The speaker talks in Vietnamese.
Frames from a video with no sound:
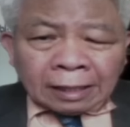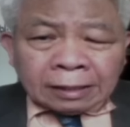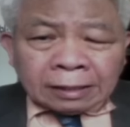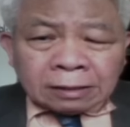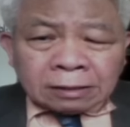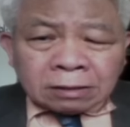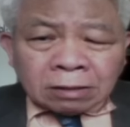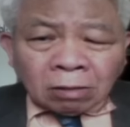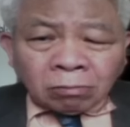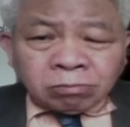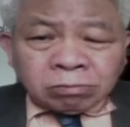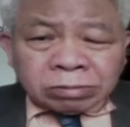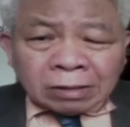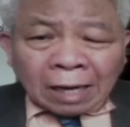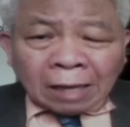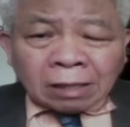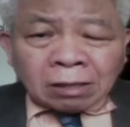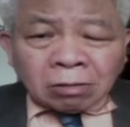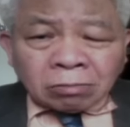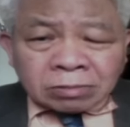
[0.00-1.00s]
ngay trong
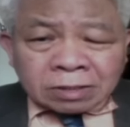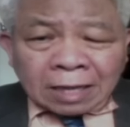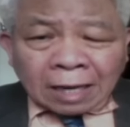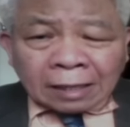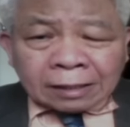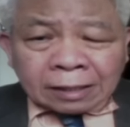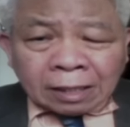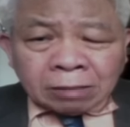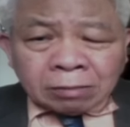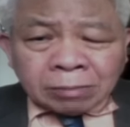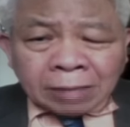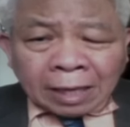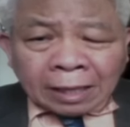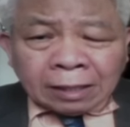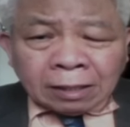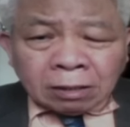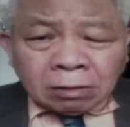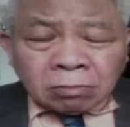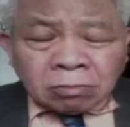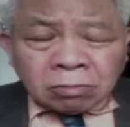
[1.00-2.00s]
đảng cộng sản ngày hôm
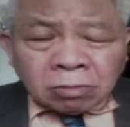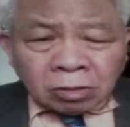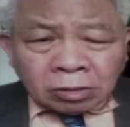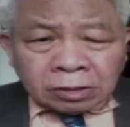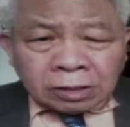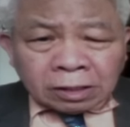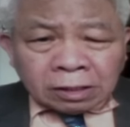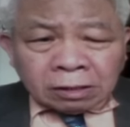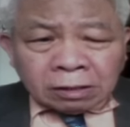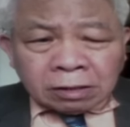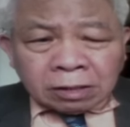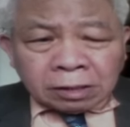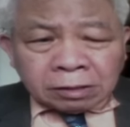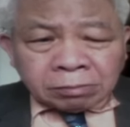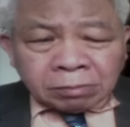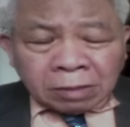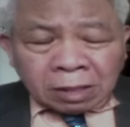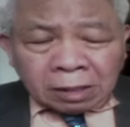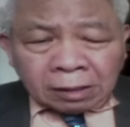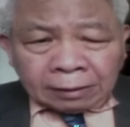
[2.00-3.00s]
nay nó cũng có những cái
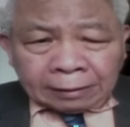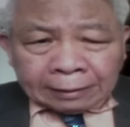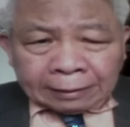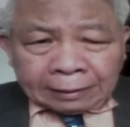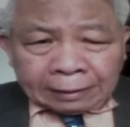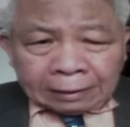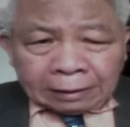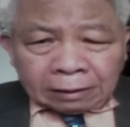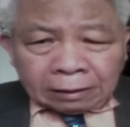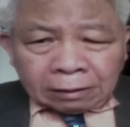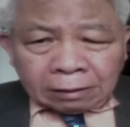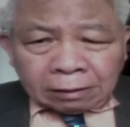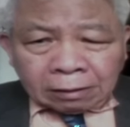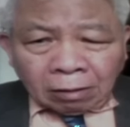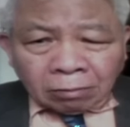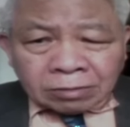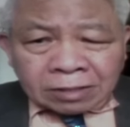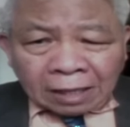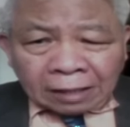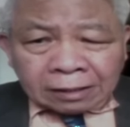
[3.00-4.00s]
người mà uh,
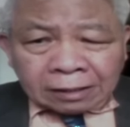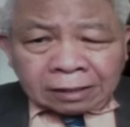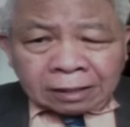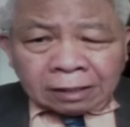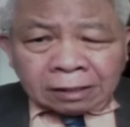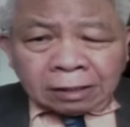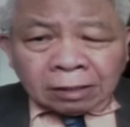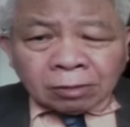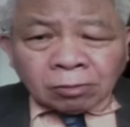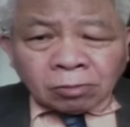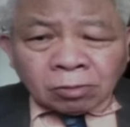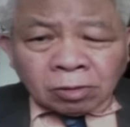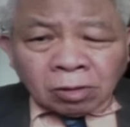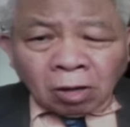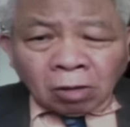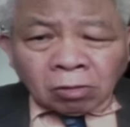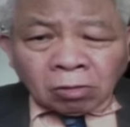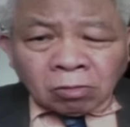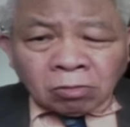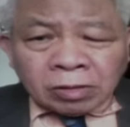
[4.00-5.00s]
cộng sản kỳ cựu của
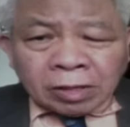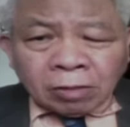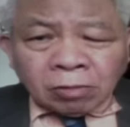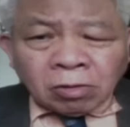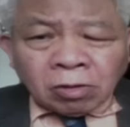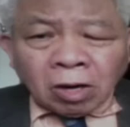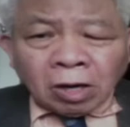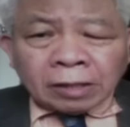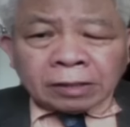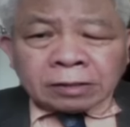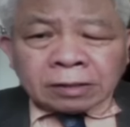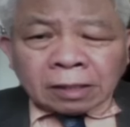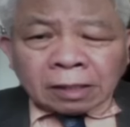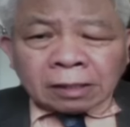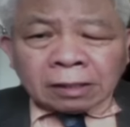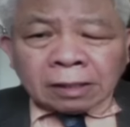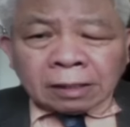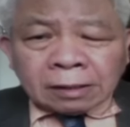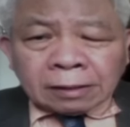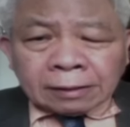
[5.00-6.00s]
họ cũng kêu gọi
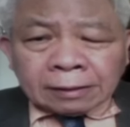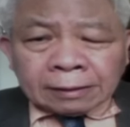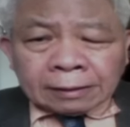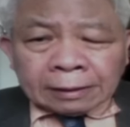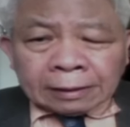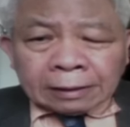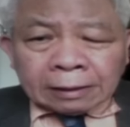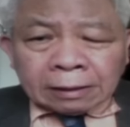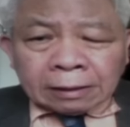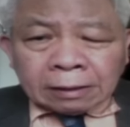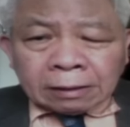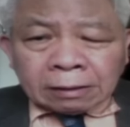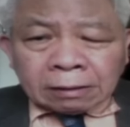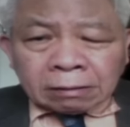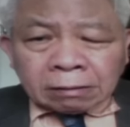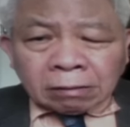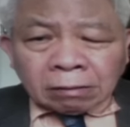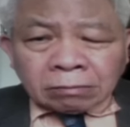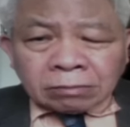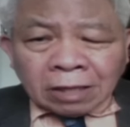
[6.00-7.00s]
rằng là
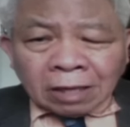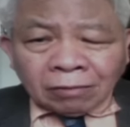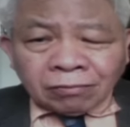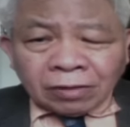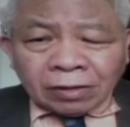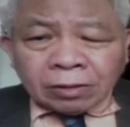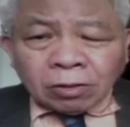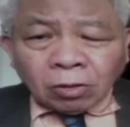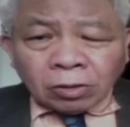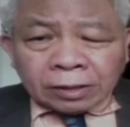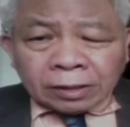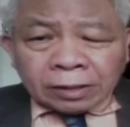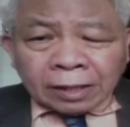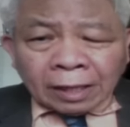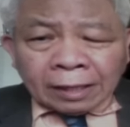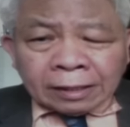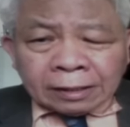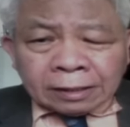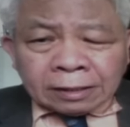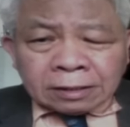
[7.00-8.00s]
uh, cộng sản phải đổi
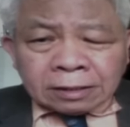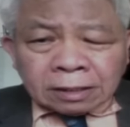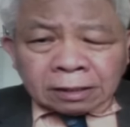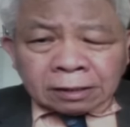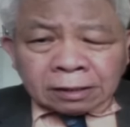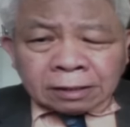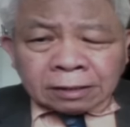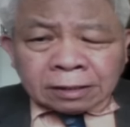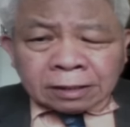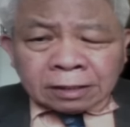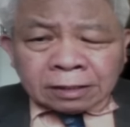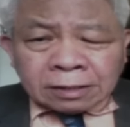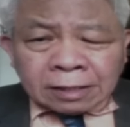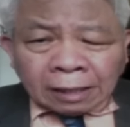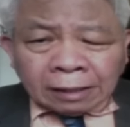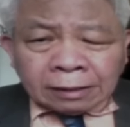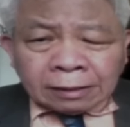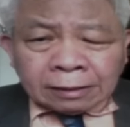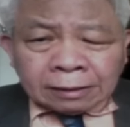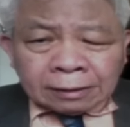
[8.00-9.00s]
thay cái cái, cái chính
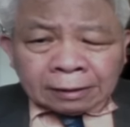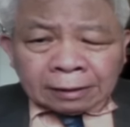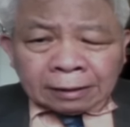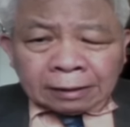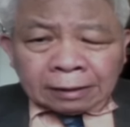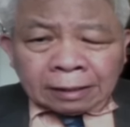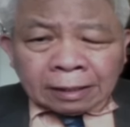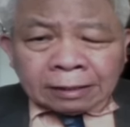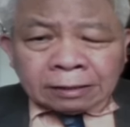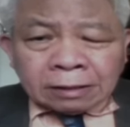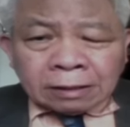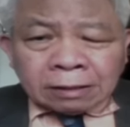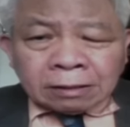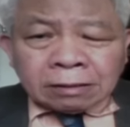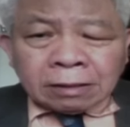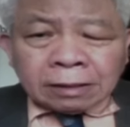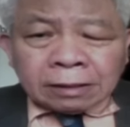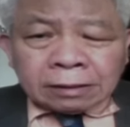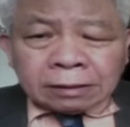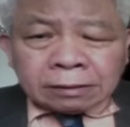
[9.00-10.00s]
sách lấy
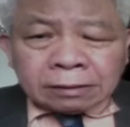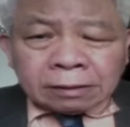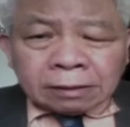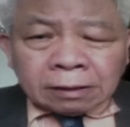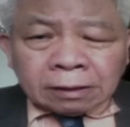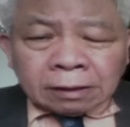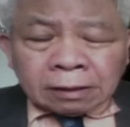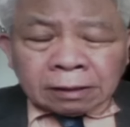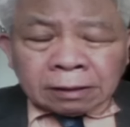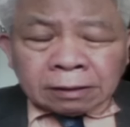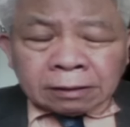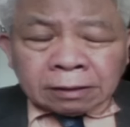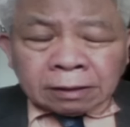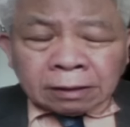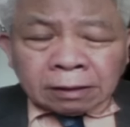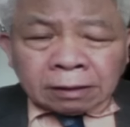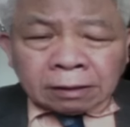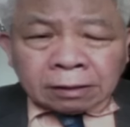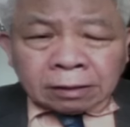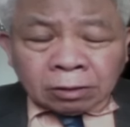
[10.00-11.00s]
những người uh,
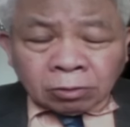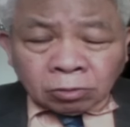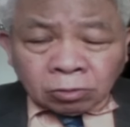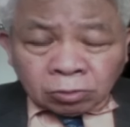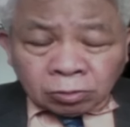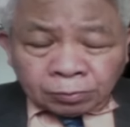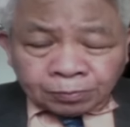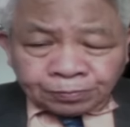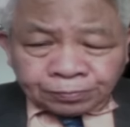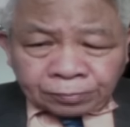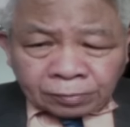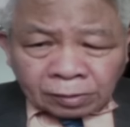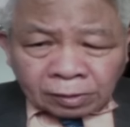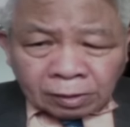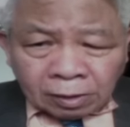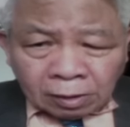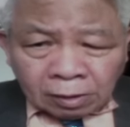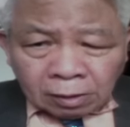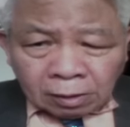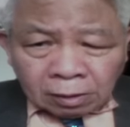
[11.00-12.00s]
như là cựu
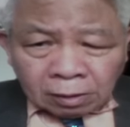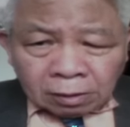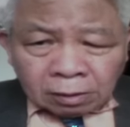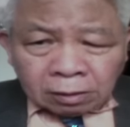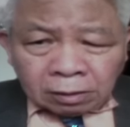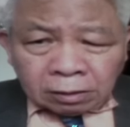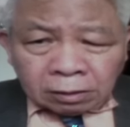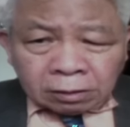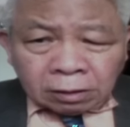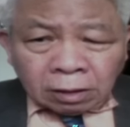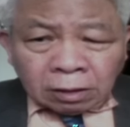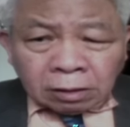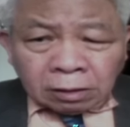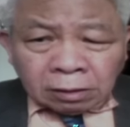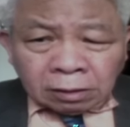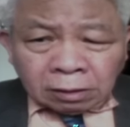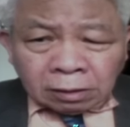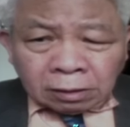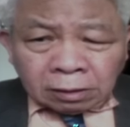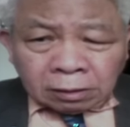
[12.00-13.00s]
Ờ,
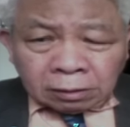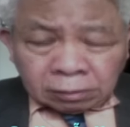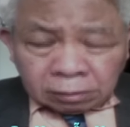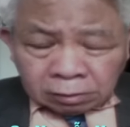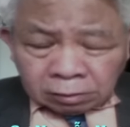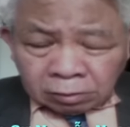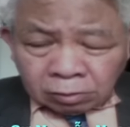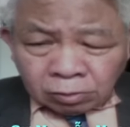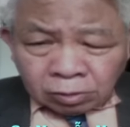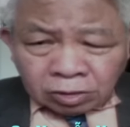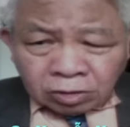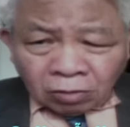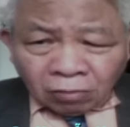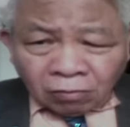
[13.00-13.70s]
tướng Nguyễn uh,